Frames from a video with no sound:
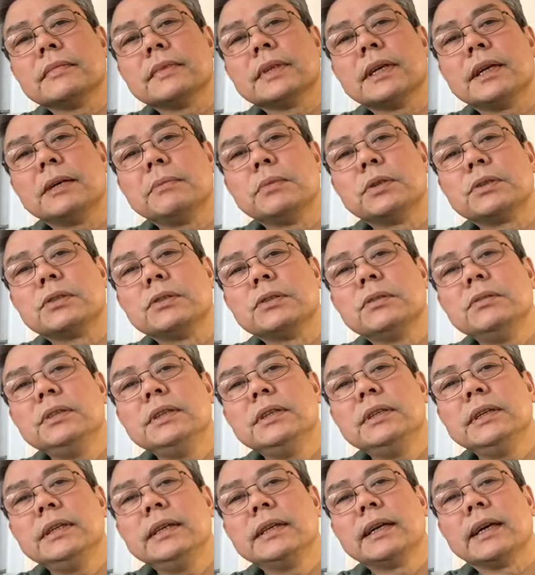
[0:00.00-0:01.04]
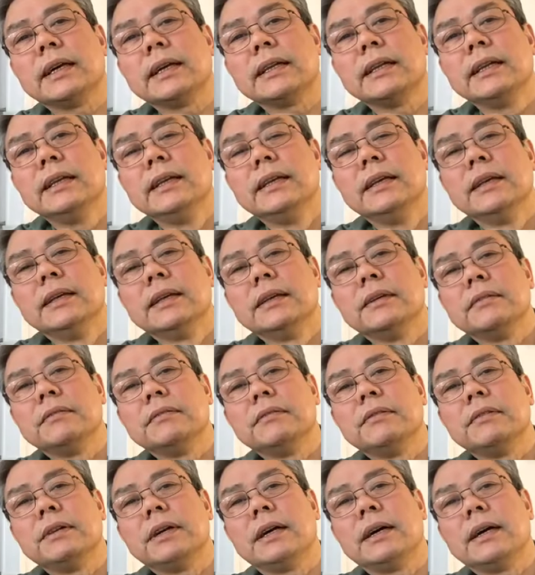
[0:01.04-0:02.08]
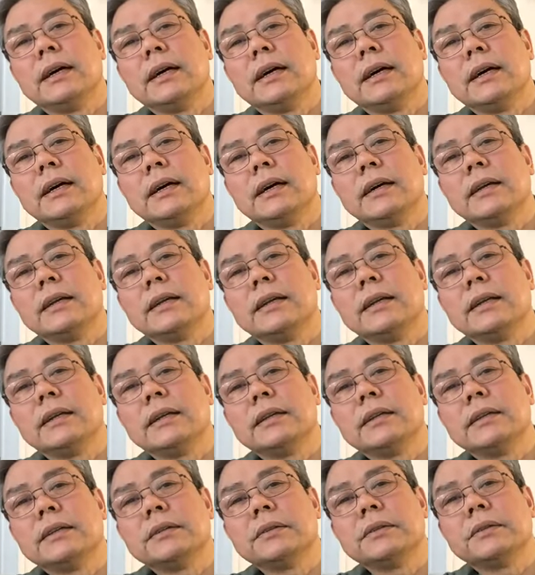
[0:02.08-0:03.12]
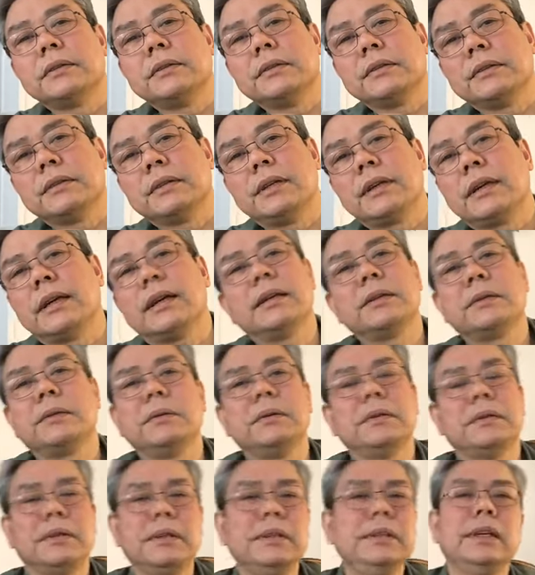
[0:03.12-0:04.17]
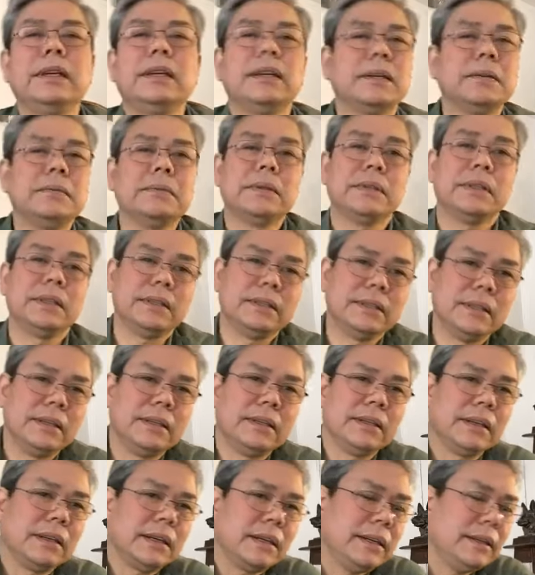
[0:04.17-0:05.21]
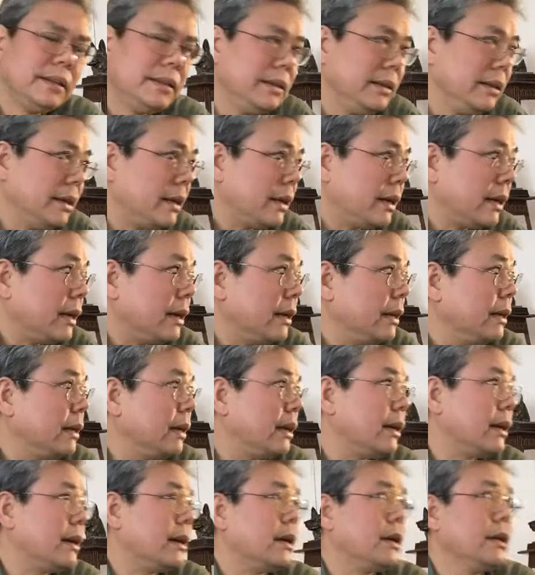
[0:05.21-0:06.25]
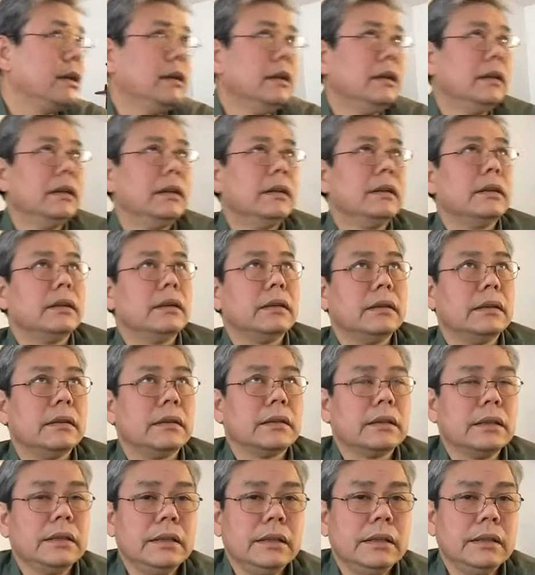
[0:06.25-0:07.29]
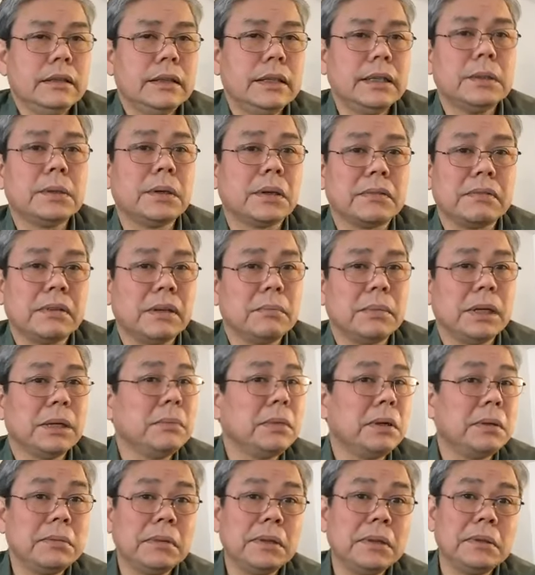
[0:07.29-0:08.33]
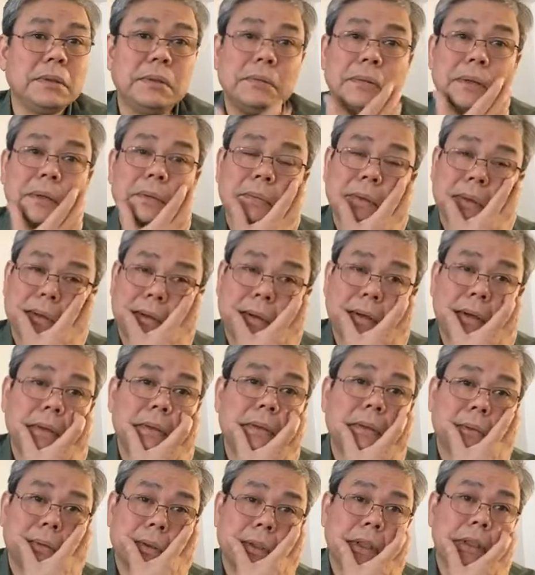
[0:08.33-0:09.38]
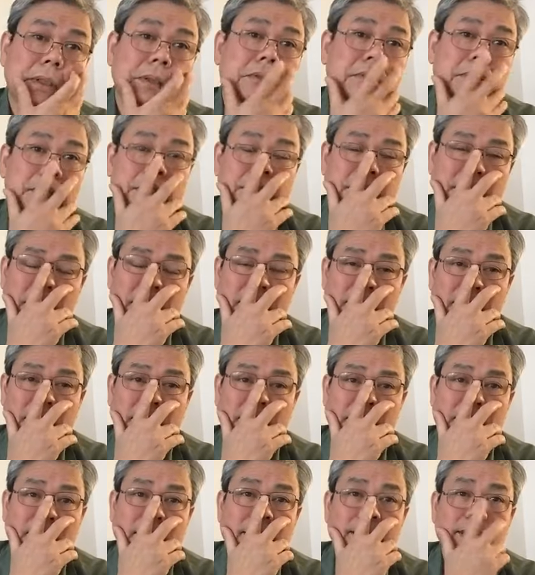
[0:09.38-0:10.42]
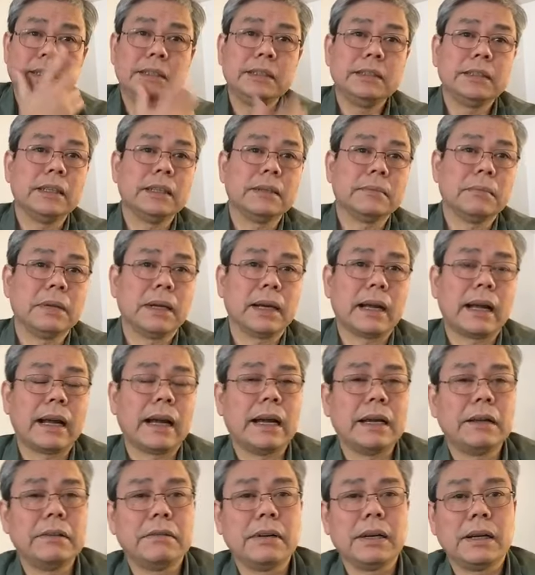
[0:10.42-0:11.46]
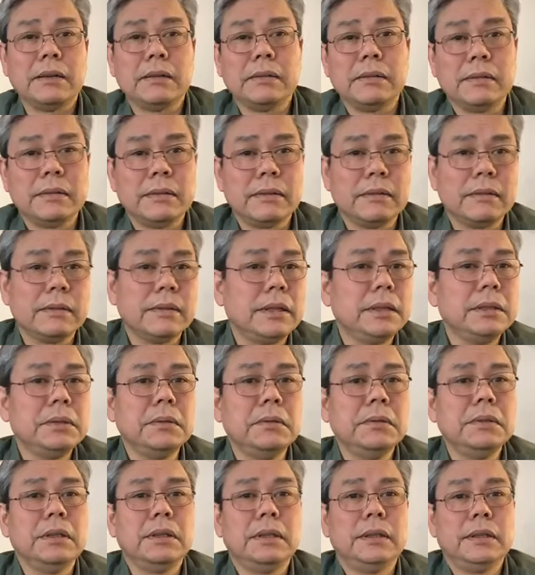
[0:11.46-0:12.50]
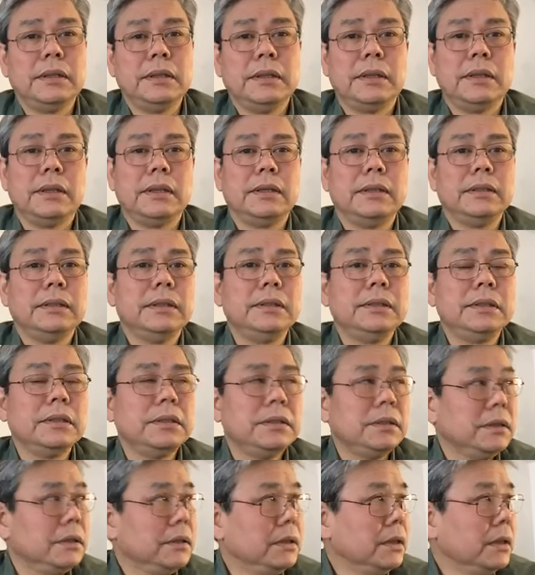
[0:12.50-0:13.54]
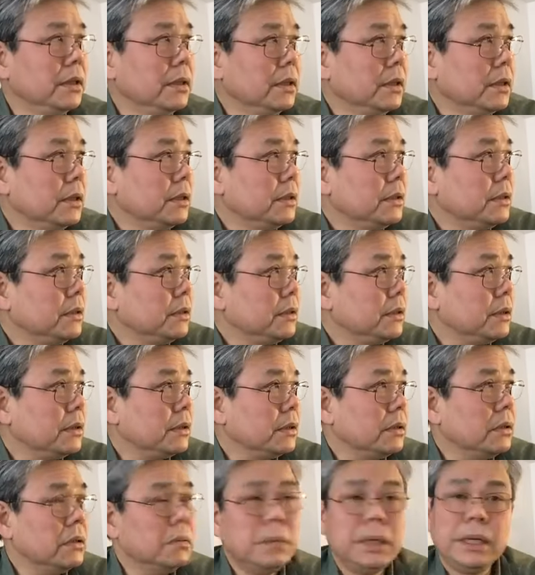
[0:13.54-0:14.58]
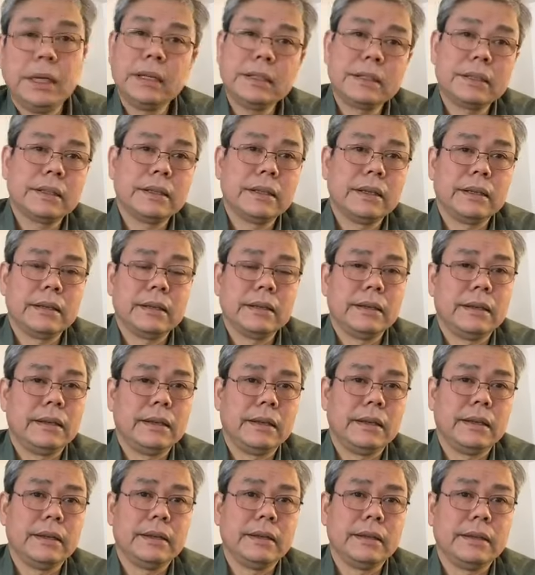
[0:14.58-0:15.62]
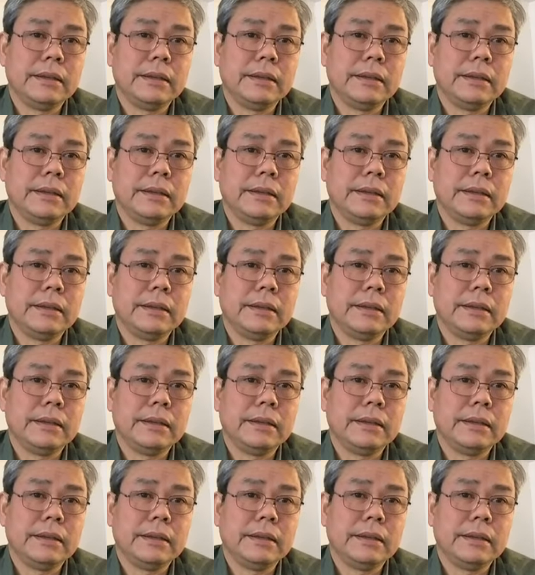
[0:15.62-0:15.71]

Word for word: kèm một số những hình ảnh và thực ra là tôi thứ nhất là không có thời giờ cái thứ hai là Ờ, cái kỹ thuật và máy móc nó cũng không có đủ nhiều và nhất là những cái chương trình mà cài vào thí dụ như là là là những chương chương trình OBS chẳng hạn là, là